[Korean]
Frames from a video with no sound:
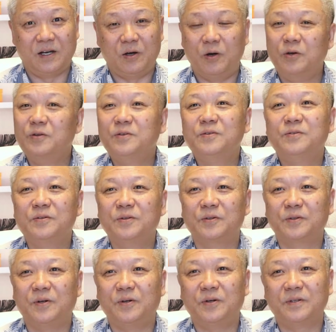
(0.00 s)
어느
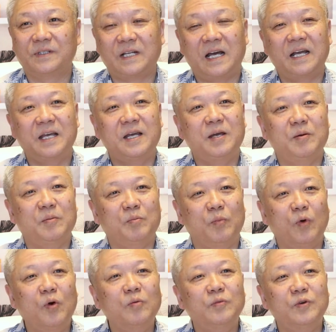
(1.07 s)
누구도 나의
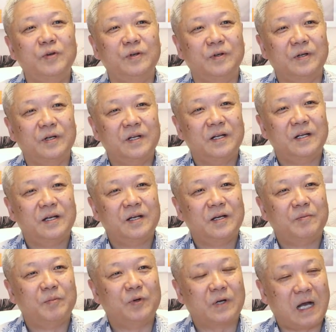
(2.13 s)
몸을
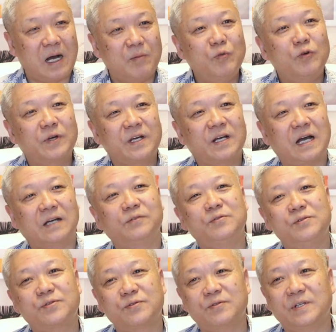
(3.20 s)
뭐 감옥에
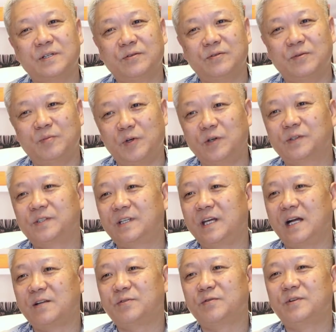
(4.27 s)
가둘 수 있고 뭐
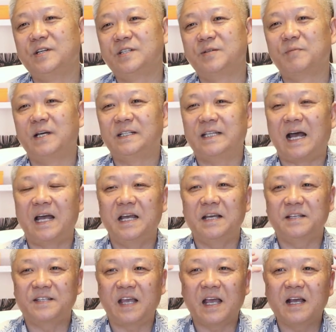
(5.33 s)
어떻게 할 수는 있지만
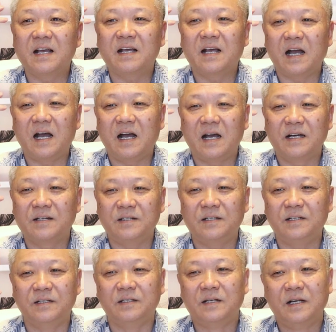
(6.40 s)
나의
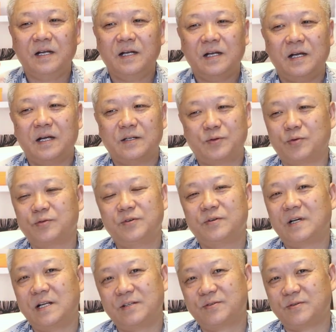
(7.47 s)
생각을
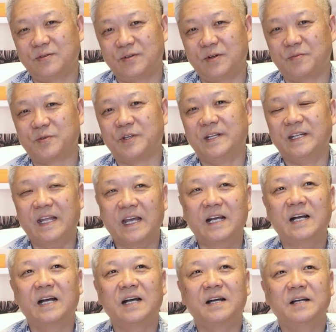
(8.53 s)
조정할 수는 없어요.
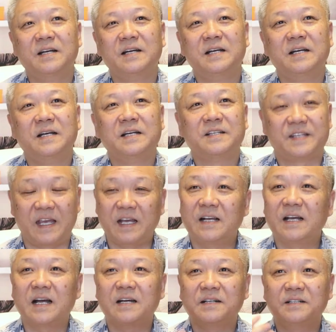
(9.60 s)
내가
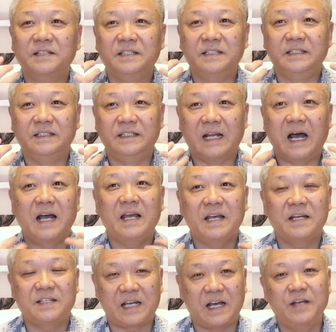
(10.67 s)
생각은
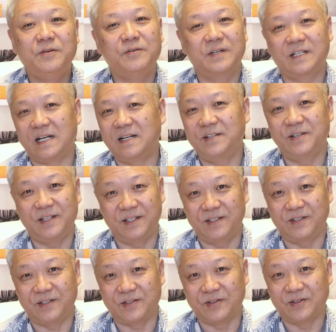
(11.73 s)
나의 자유에 달려
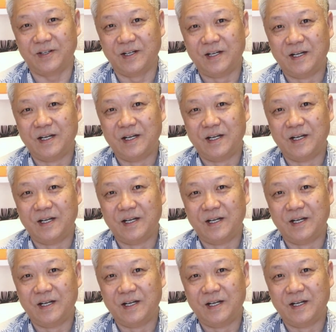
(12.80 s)
있는 거죠.